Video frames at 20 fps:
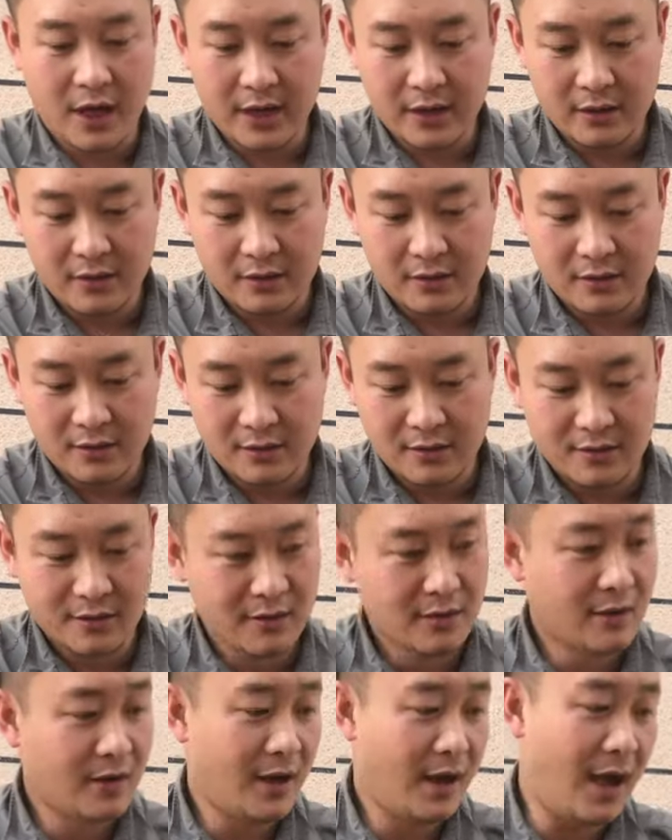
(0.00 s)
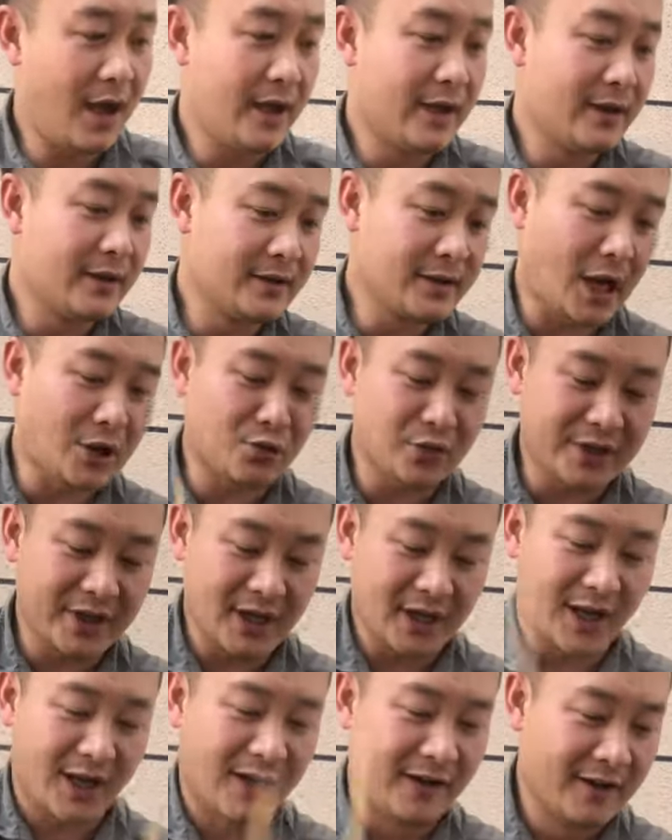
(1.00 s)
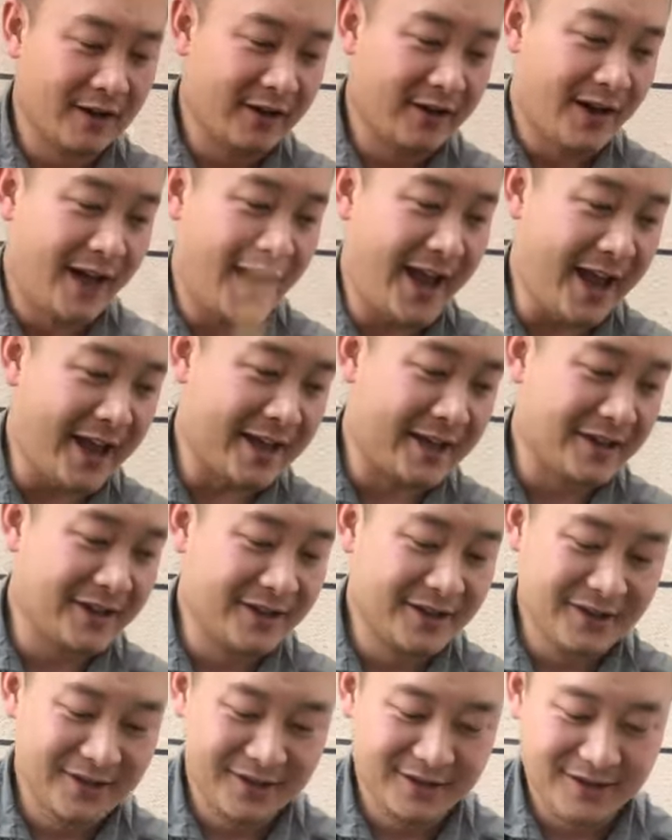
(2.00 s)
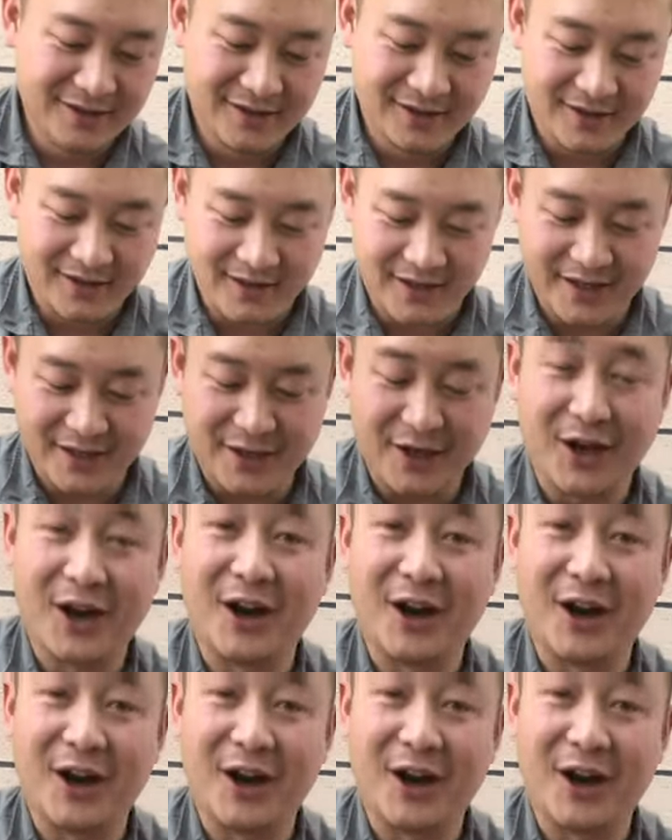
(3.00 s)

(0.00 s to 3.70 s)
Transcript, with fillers: 哎，哎，大出血了！哎，哎，